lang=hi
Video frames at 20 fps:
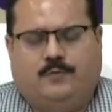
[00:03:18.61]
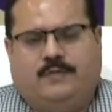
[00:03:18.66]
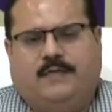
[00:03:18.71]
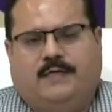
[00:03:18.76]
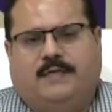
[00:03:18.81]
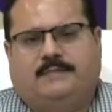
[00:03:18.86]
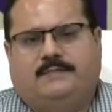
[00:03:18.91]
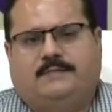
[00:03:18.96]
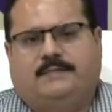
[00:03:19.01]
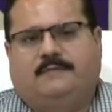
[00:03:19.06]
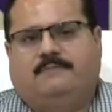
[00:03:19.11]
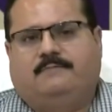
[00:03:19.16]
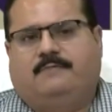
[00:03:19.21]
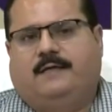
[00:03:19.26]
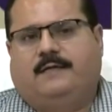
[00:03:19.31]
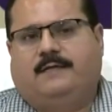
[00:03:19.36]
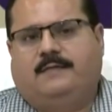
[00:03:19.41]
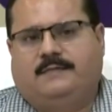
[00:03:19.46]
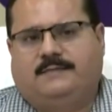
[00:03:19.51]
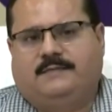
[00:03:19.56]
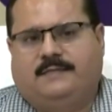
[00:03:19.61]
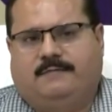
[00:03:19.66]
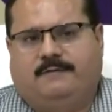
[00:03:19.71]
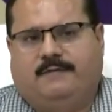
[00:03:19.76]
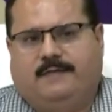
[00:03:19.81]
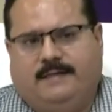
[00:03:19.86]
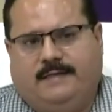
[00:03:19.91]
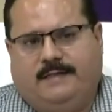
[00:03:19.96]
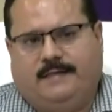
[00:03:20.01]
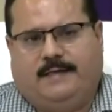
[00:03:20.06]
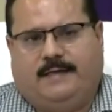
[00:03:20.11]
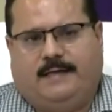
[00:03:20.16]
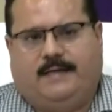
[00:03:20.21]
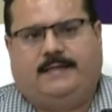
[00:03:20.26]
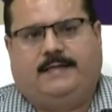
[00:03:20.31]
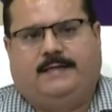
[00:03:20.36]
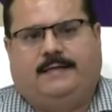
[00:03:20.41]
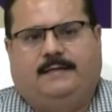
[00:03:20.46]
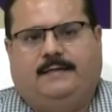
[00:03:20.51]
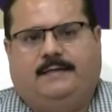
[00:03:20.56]
उन्यासी वन सेवेंटी
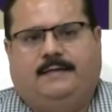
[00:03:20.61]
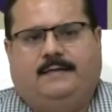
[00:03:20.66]
नाइन